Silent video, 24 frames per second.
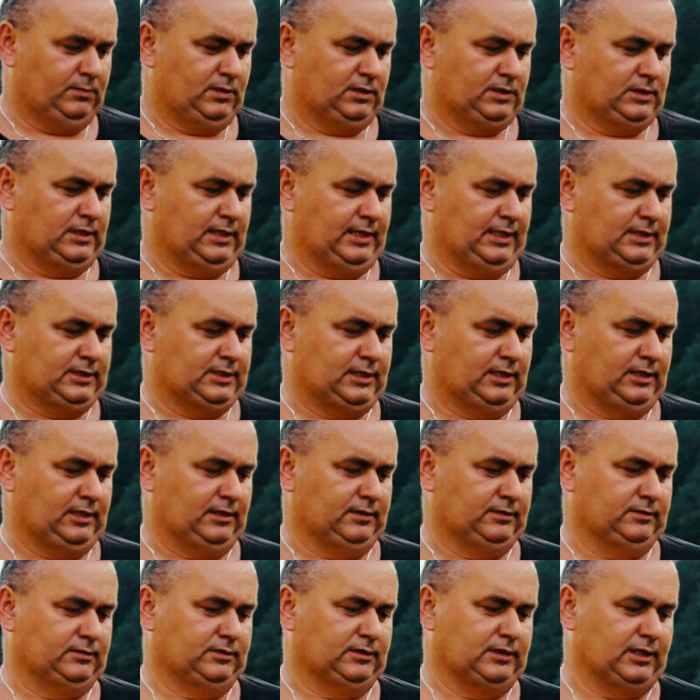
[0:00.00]
Myślę, że
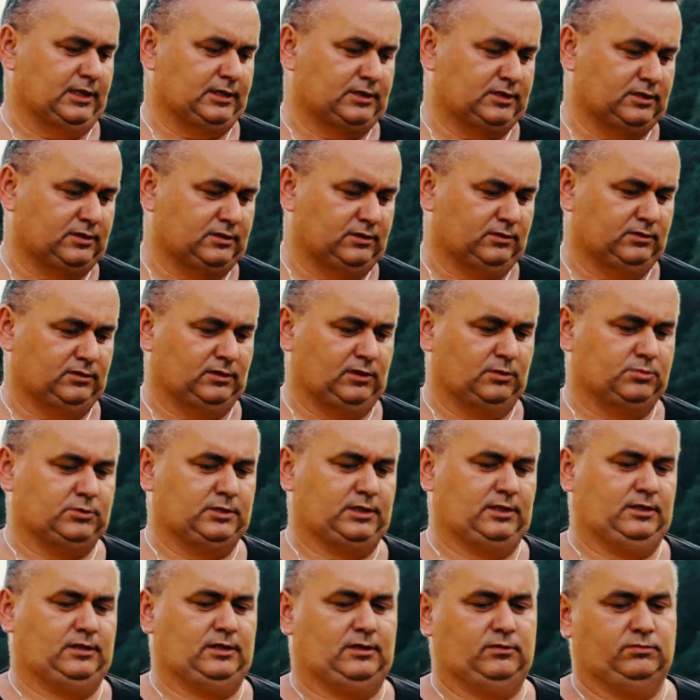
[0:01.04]
też
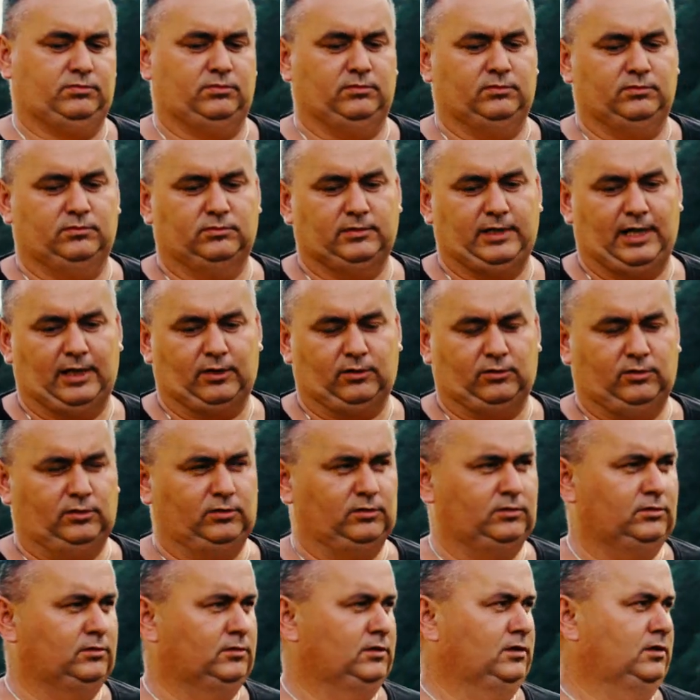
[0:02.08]
dobrze, no jako,
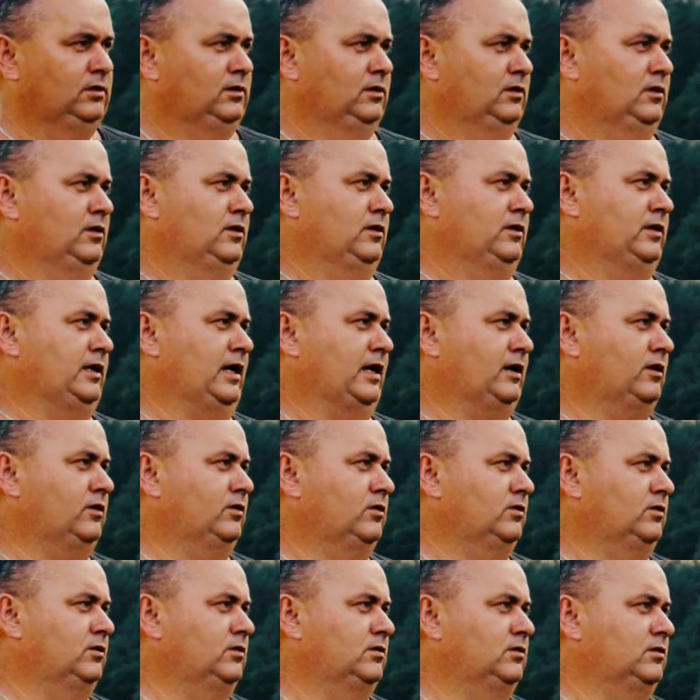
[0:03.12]

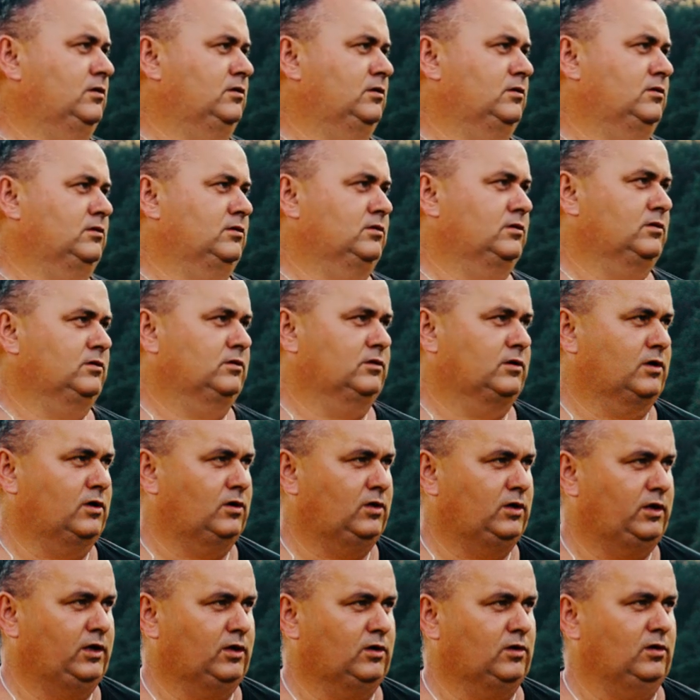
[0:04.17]
jako
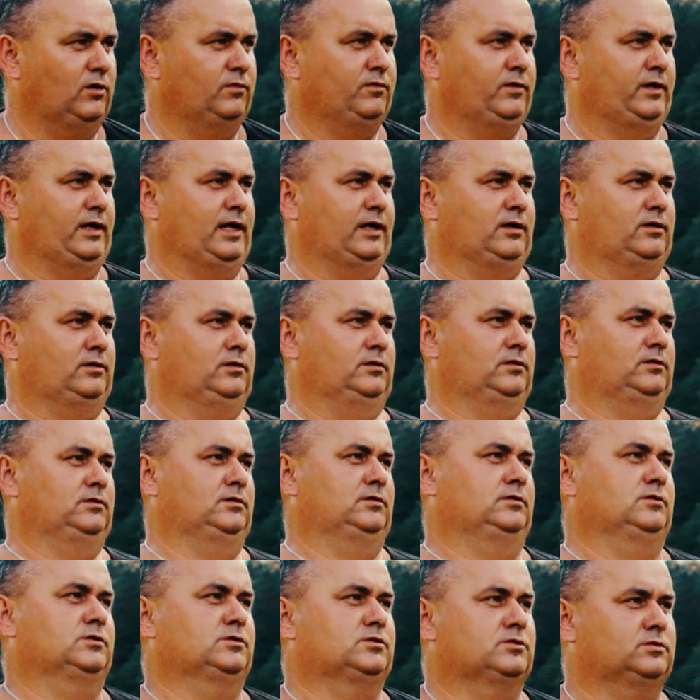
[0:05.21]
rolnikowi, jako
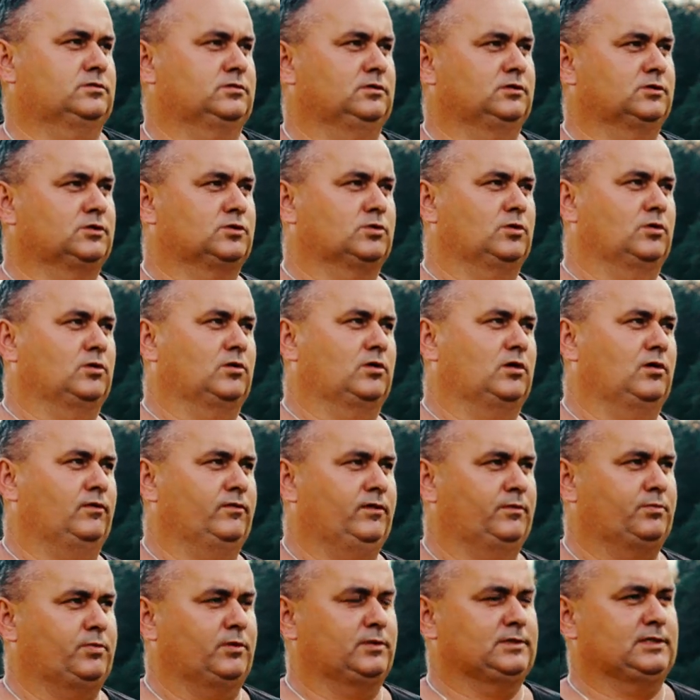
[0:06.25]

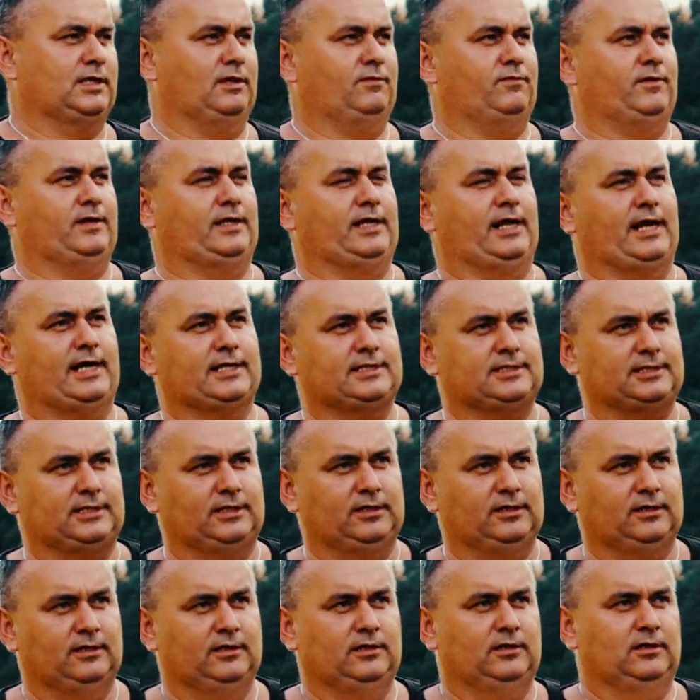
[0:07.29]
członkowi Polskiej
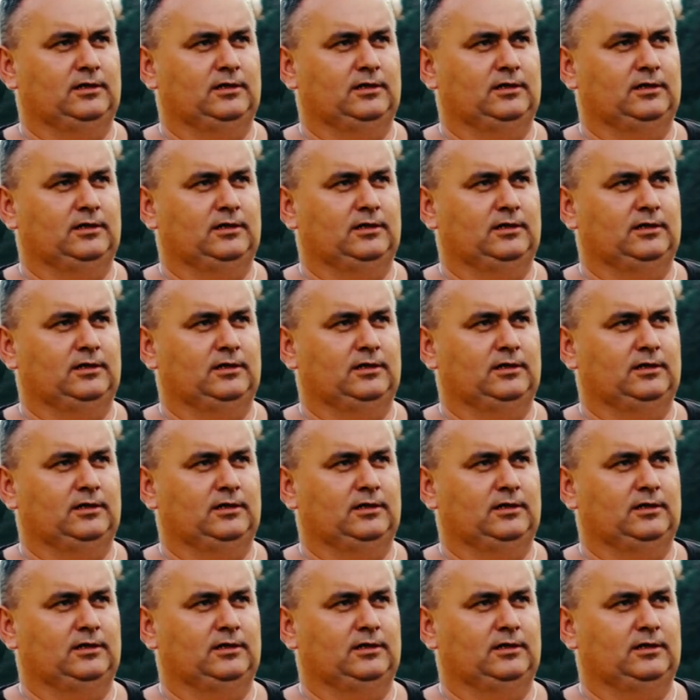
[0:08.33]
Federacji